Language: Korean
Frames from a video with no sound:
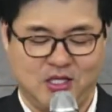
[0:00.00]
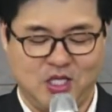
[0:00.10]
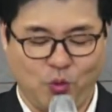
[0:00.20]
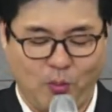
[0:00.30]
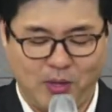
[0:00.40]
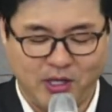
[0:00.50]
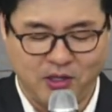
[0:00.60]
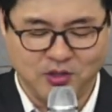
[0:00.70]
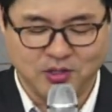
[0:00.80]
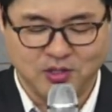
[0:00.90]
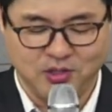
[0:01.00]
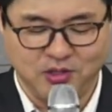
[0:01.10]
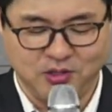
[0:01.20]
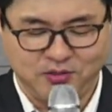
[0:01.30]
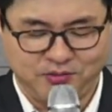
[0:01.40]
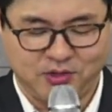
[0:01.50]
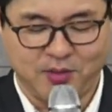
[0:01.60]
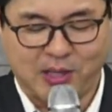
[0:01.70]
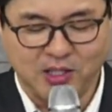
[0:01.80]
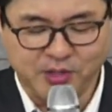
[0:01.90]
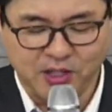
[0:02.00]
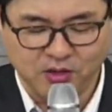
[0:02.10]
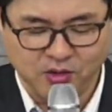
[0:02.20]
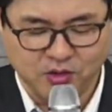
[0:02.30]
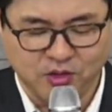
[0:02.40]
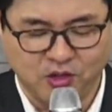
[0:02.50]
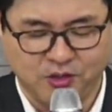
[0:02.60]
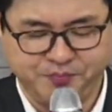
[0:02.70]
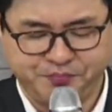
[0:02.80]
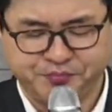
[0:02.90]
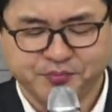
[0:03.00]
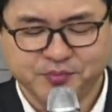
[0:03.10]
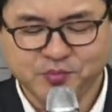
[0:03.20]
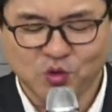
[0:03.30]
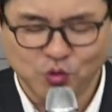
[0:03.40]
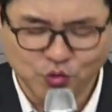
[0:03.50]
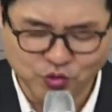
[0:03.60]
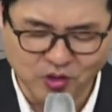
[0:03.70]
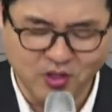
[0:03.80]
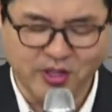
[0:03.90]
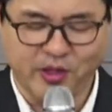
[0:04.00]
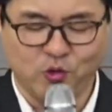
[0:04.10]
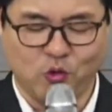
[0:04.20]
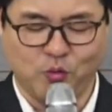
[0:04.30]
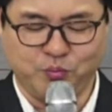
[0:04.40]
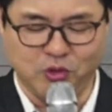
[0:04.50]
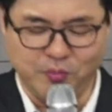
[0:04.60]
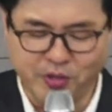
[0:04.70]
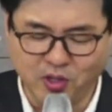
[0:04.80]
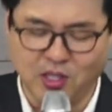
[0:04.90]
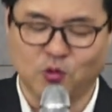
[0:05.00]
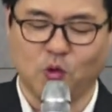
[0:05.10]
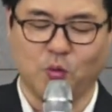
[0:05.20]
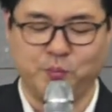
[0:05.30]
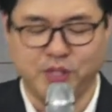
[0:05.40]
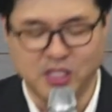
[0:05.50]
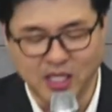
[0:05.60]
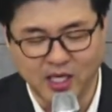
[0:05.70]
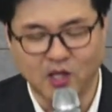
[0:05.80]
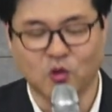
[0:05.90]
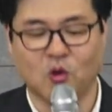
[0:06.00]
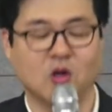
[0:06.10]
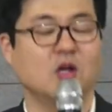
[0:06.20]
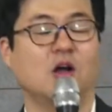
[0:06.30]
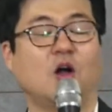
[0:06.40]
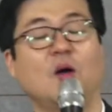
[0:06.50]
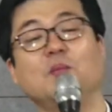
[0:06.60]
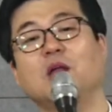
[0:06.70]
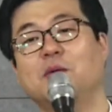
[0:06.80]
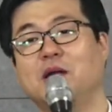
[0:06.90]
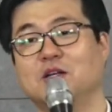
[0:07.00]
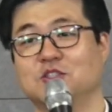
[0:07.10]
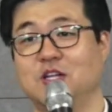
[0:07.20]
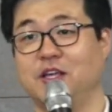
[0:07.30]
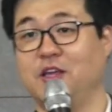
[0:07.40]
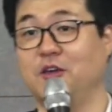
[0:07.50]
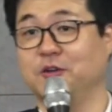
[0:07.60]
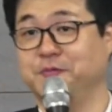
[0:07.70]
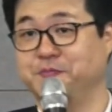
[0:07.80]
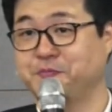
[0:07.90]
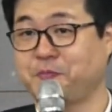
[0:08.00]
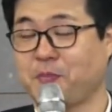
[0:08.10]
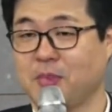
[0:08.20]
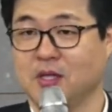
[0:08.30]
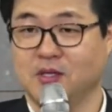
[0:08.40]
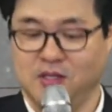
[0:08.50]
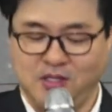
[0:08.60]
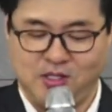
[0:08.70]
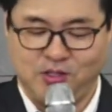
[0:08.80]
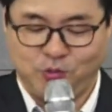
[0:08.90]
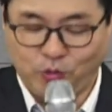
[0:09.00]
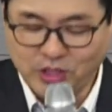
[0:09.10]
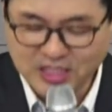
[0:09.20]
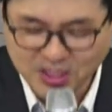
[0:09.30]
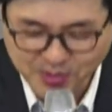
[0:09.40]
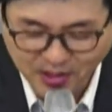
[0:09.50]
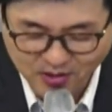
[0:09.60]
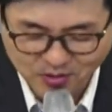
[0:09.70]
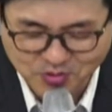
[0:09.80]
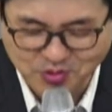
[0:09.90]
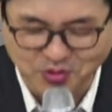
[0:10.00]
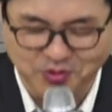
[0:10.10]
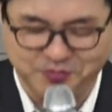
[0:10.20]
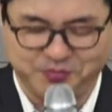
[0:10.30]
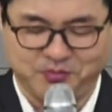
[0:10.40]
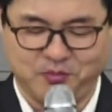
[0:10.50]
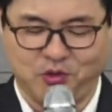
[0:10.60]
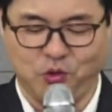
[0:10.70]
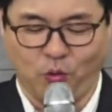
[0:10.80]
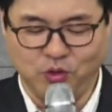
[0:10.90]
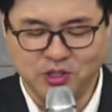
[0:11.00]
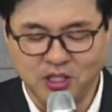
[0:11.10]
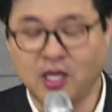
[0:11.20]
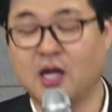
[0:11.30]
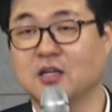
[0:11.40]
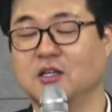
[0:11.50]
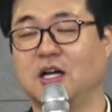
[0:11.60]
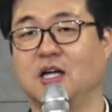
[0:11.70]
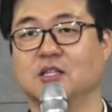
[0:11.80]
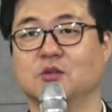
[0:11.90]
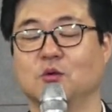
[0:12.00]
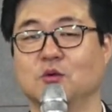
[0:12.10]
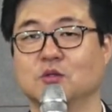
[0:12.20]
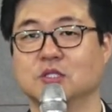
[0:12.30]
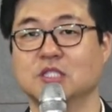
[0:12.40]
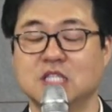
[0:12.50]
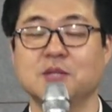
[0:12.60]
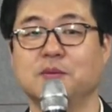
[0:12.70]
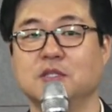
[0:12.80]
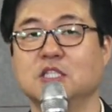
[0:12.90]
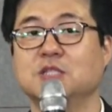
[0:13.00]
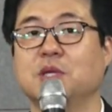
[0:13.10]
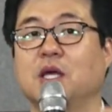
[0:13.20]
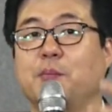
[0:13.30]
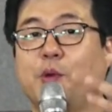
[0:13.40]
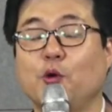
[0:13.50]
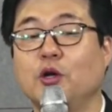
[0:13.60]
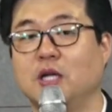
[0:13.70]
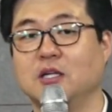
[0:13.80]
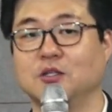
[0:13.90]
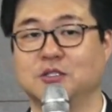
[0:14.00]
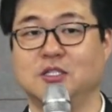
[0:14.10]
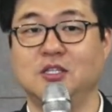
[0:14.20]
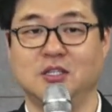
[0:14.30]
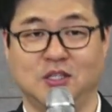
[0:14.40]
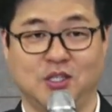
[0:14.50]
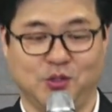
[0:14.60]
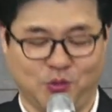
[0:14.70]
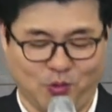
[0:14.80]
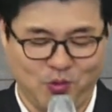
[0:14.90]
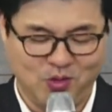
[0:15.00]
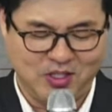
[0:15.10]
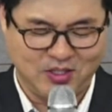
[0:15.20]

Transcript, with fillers: 이 원망이라는 것은 제가 방금 얘기했던 것처럼 투덜대고 불평하고 비난하고 험담하는 것을 얘기해요. 또이 시비라는 것은요. 뭐 논쟁하거나 또 의심 의심의 표현을 하는 것을 또